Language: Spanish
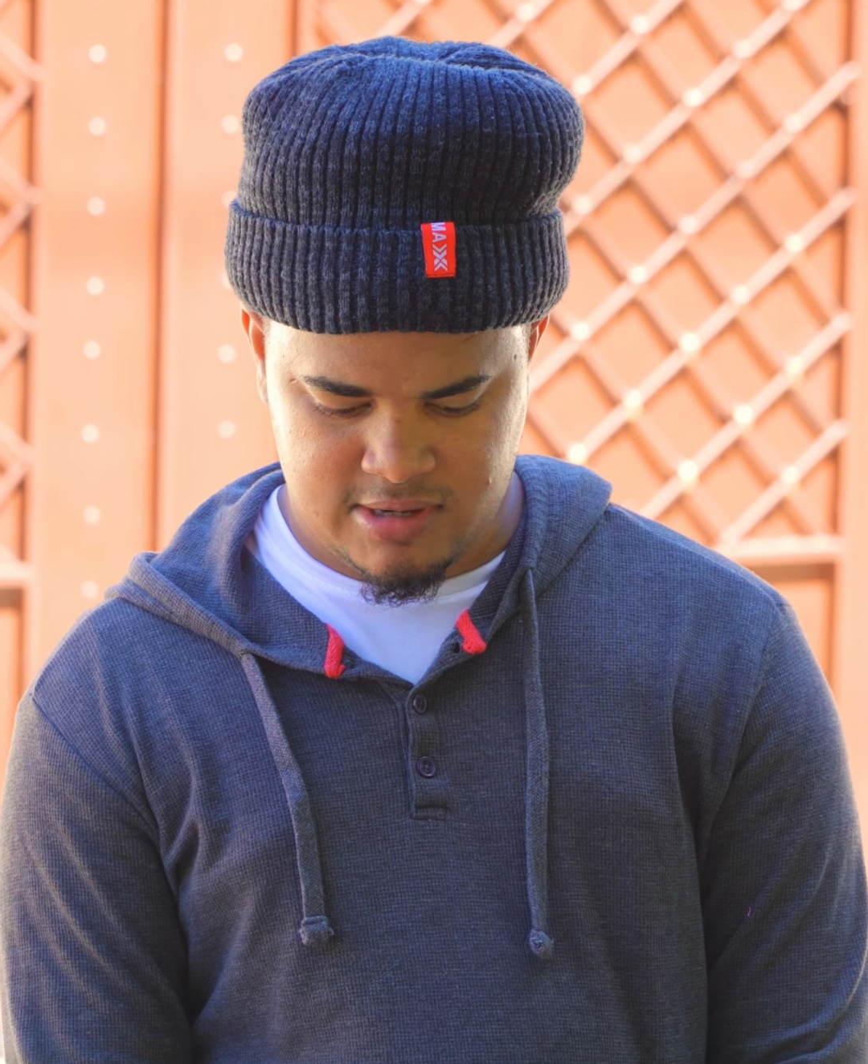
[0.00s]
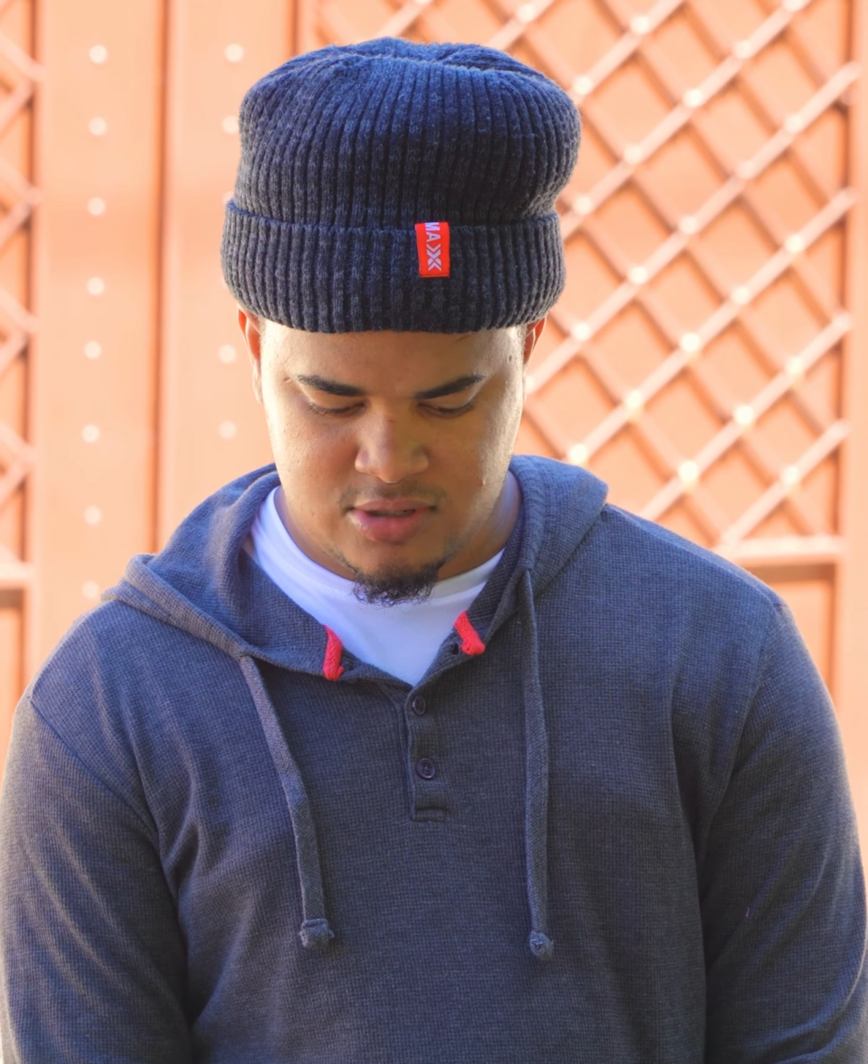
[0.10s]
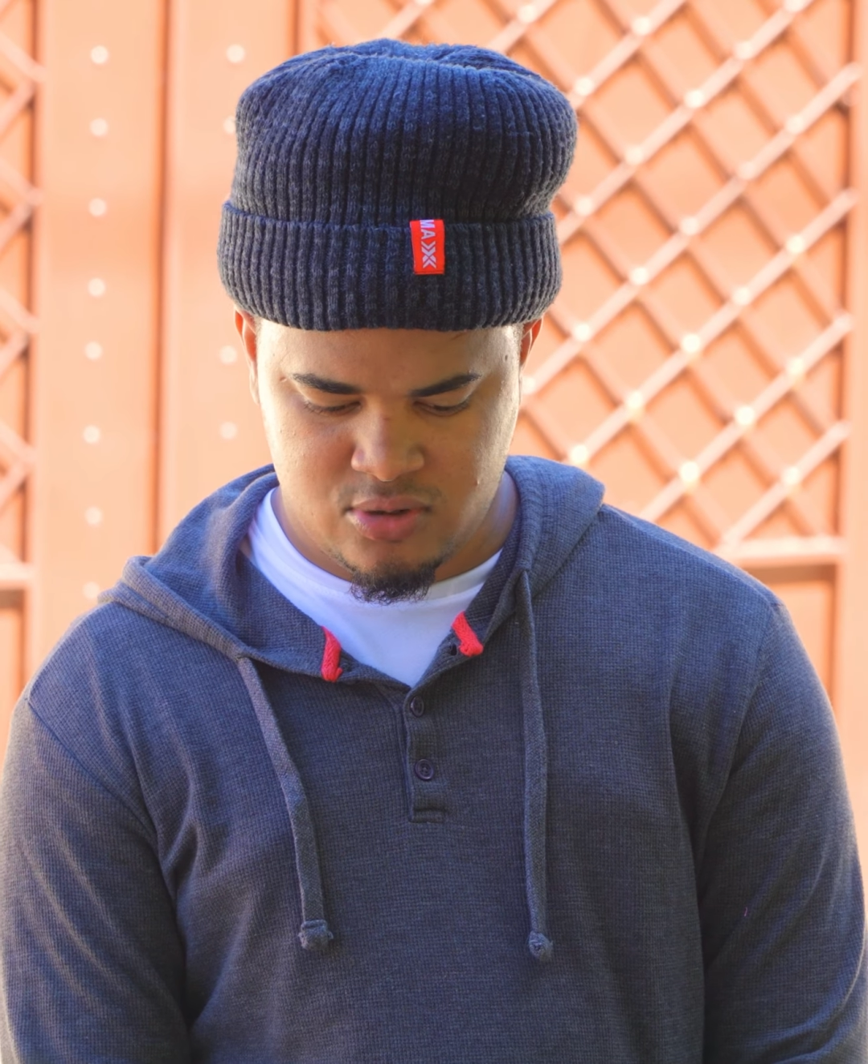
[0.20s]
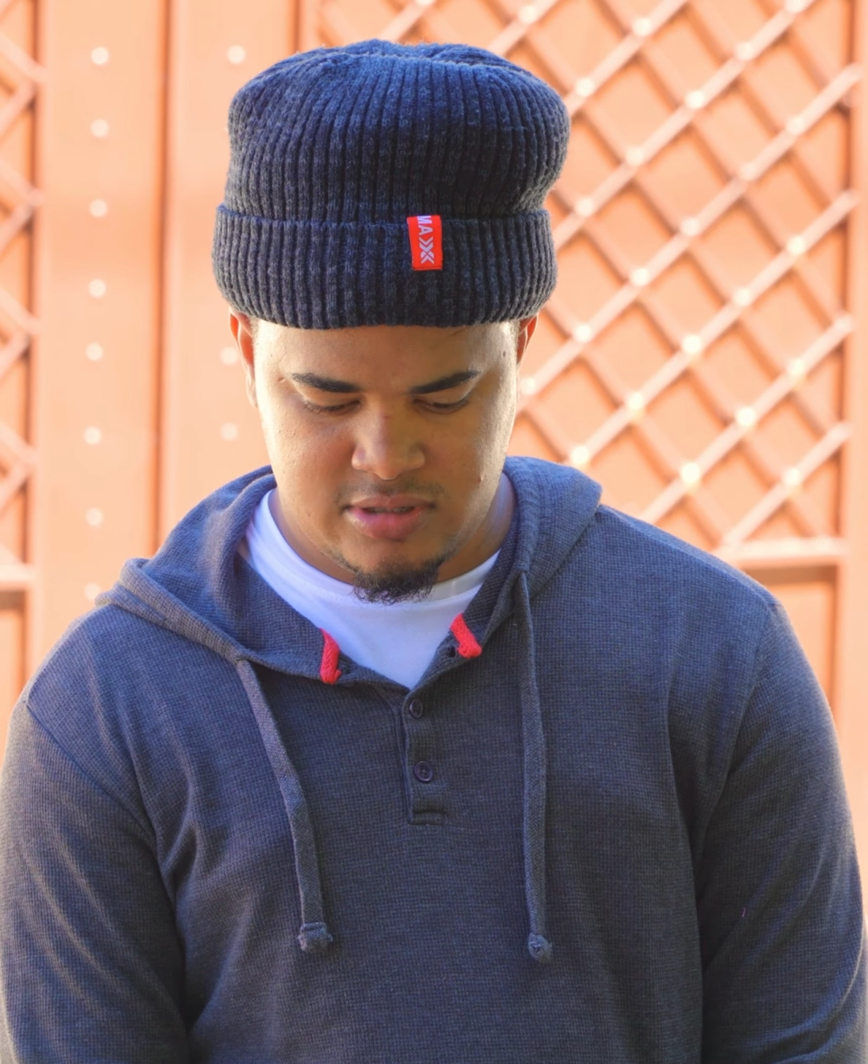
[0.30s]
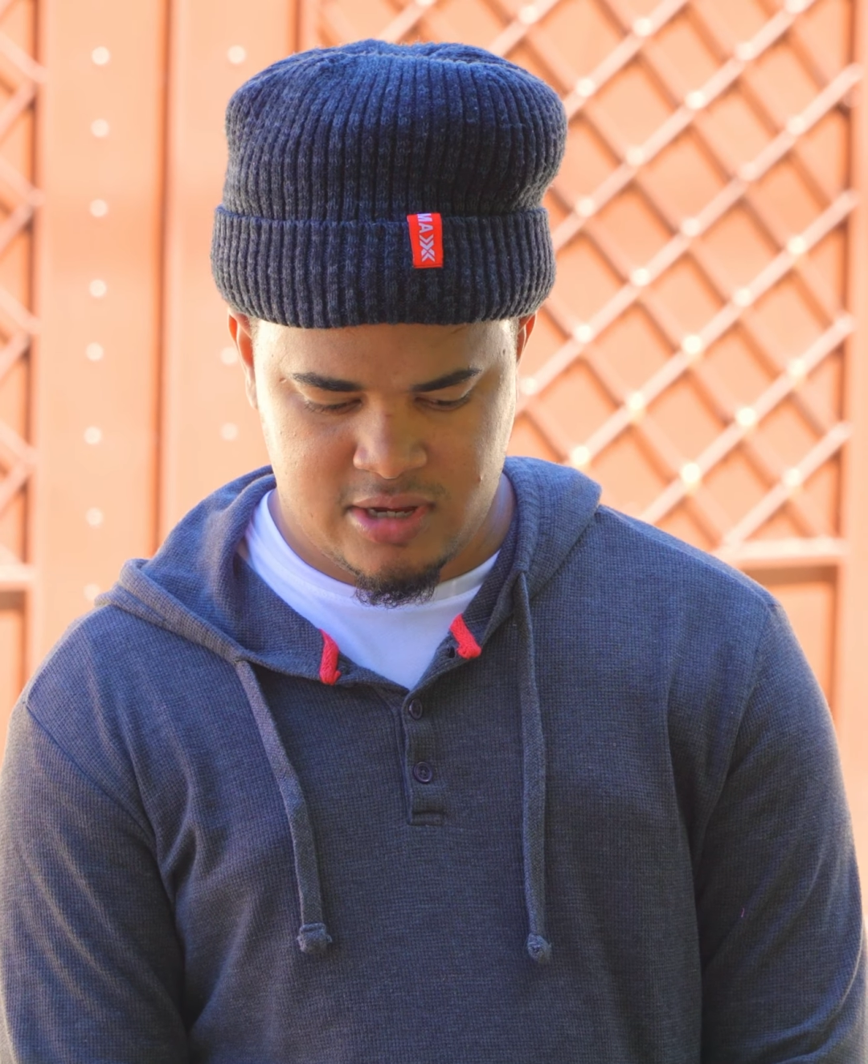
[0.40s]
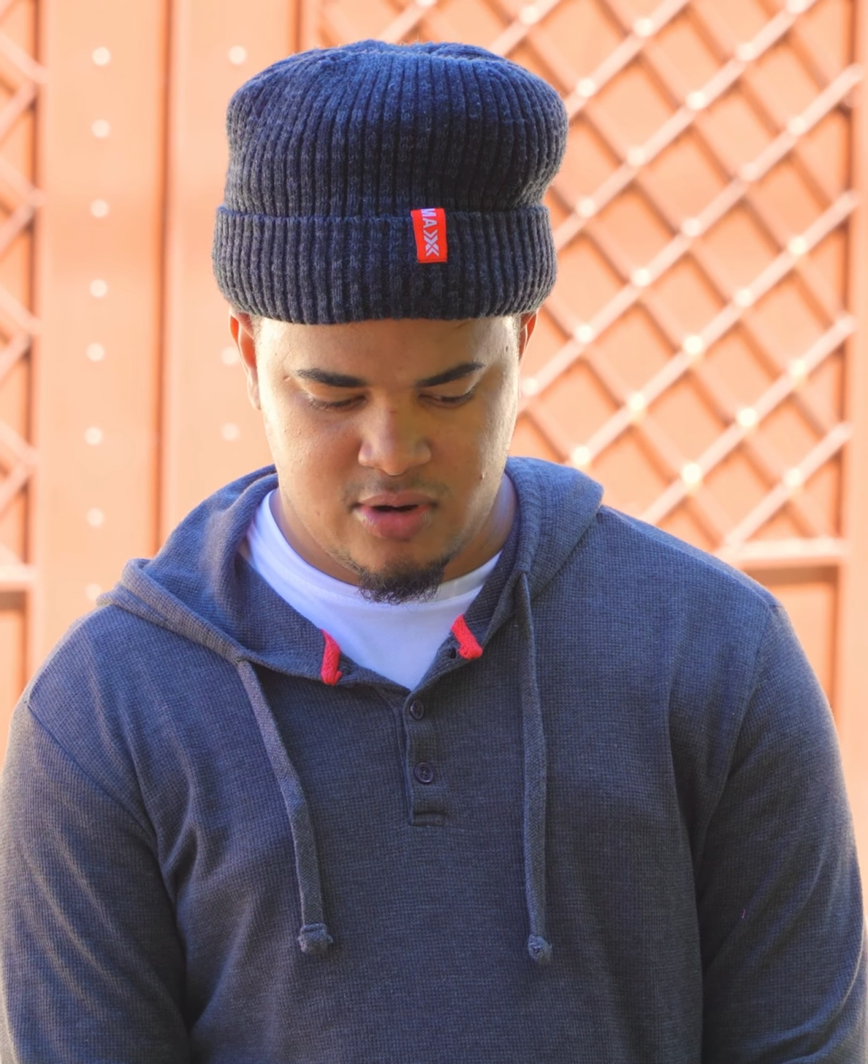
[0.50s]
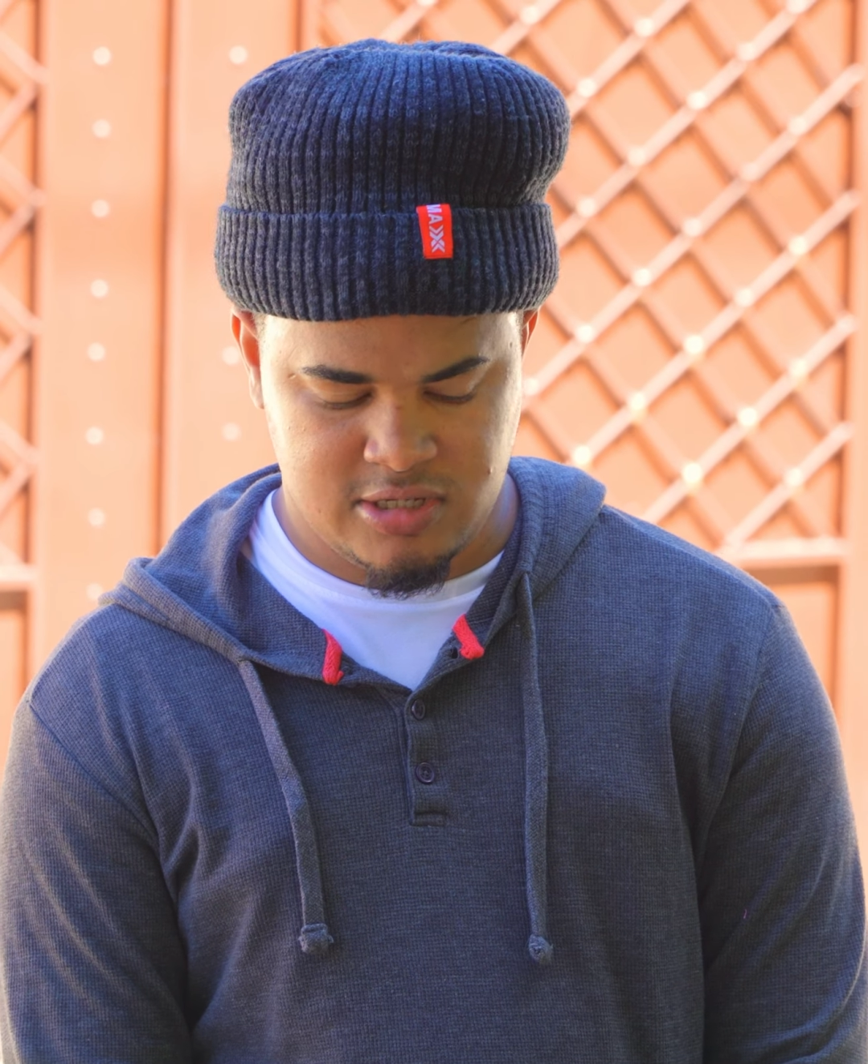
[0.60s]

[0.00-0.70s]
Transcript: yo escuché un